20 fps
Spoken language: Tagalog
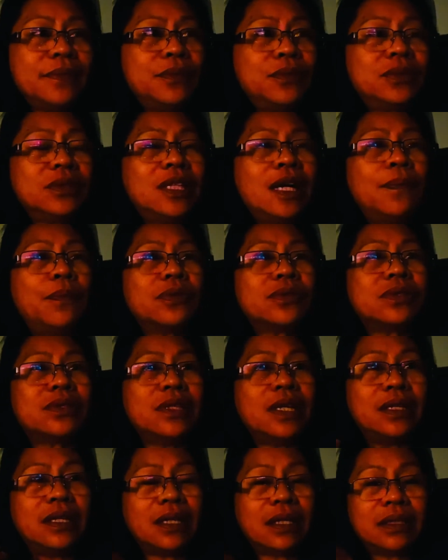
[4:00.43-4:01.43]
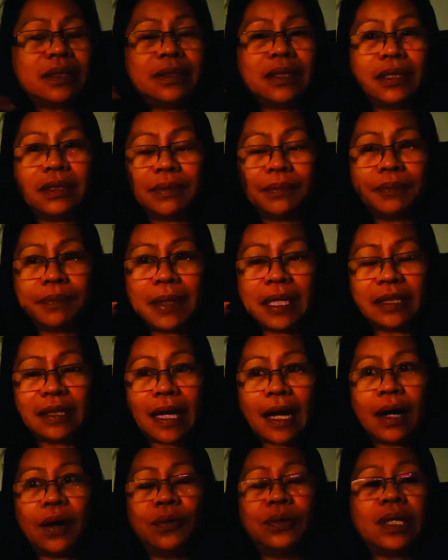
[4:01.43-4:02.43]
mo, tapos yun ang, ang
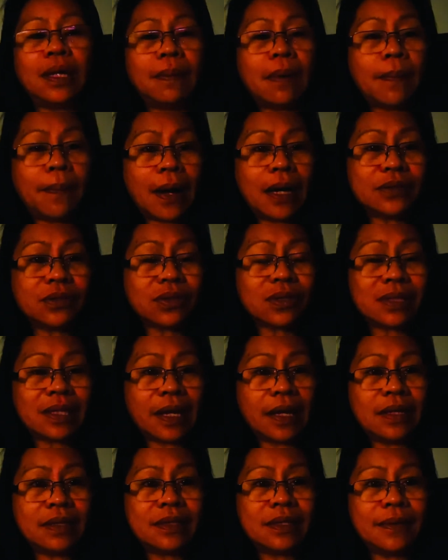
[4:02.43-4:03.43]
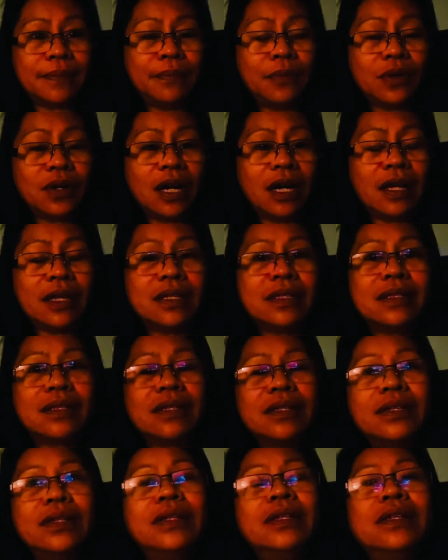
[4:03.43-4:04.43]
patao na papasok sa isip mo, guys.
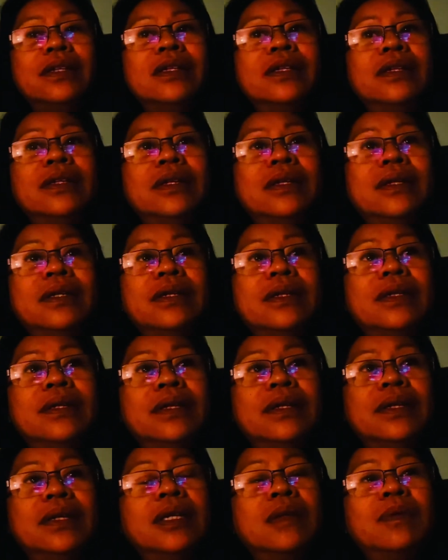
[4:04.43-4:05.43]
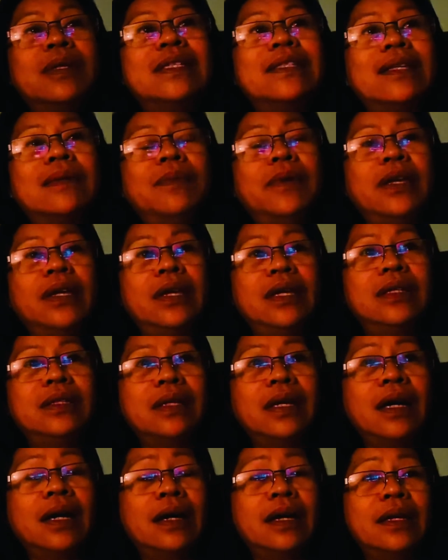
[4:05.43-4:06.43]
Ibig sabihin,
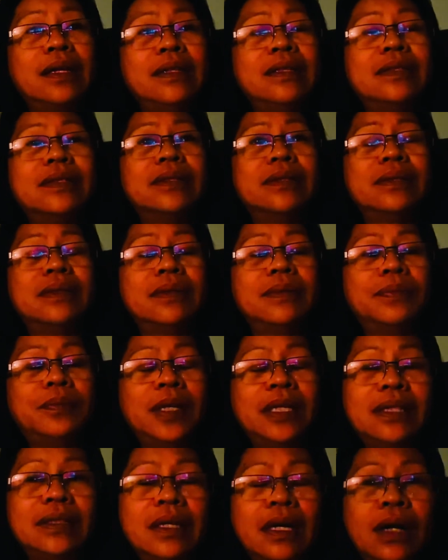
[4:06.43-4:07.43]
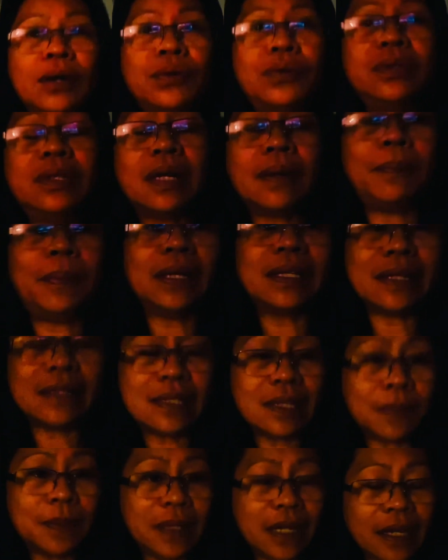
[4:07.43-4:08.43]
guys, pag ako na
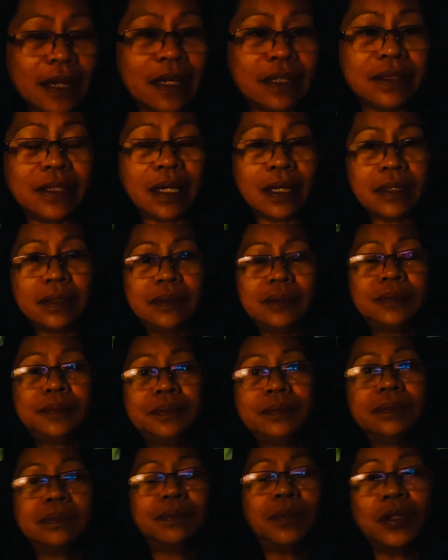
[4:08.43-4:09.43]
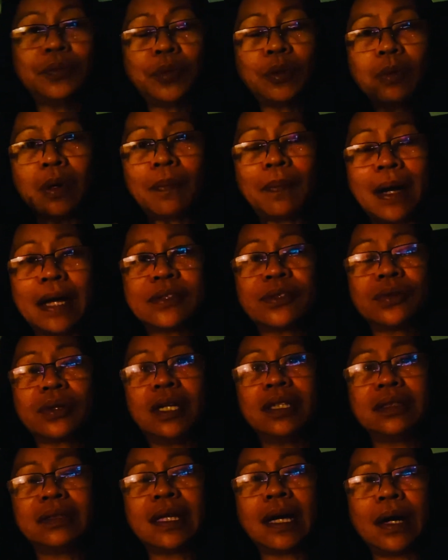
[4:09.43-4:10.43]
pag-isip ng ganyan, pag pumapasok
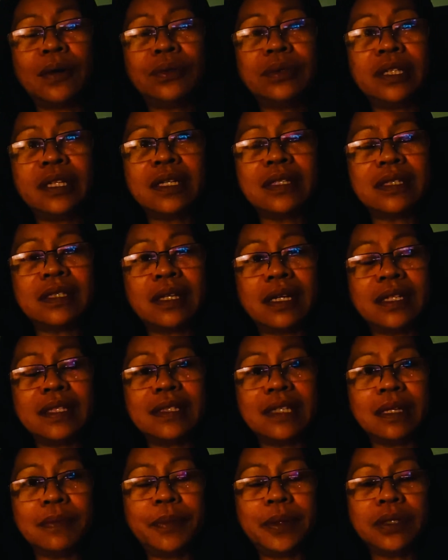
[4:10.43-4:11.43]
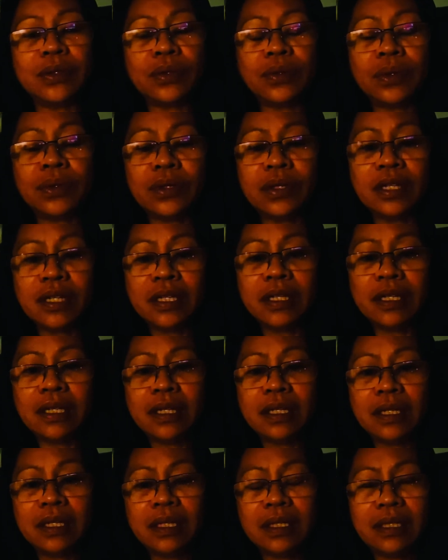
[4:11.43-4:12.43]
ang tao na yan sa isipan ko,
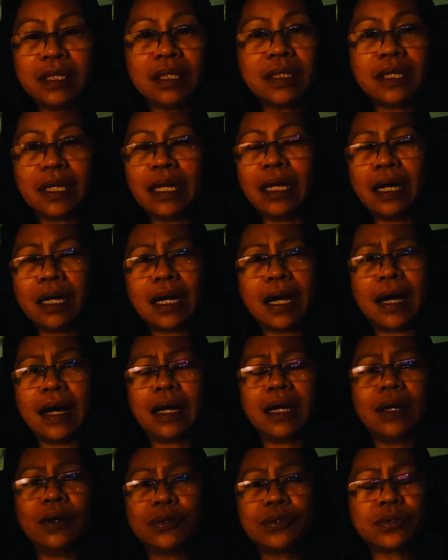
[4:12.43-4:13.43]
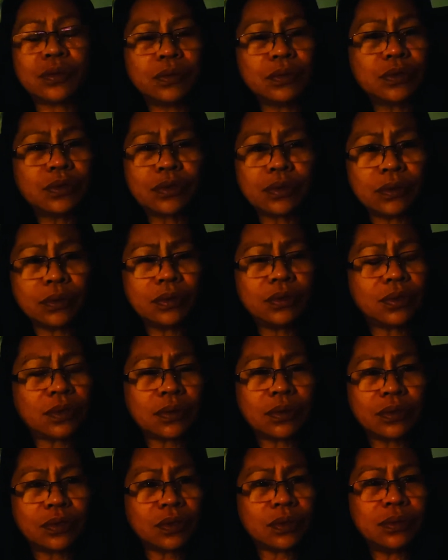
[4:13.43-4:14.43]
ng ilang araw, sunod, sunod,
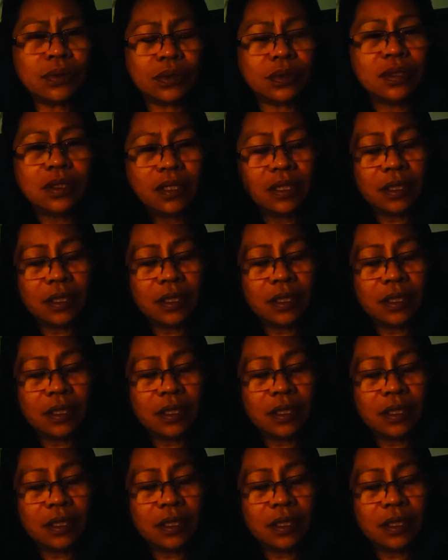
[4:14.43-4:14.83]
sunod, sunod.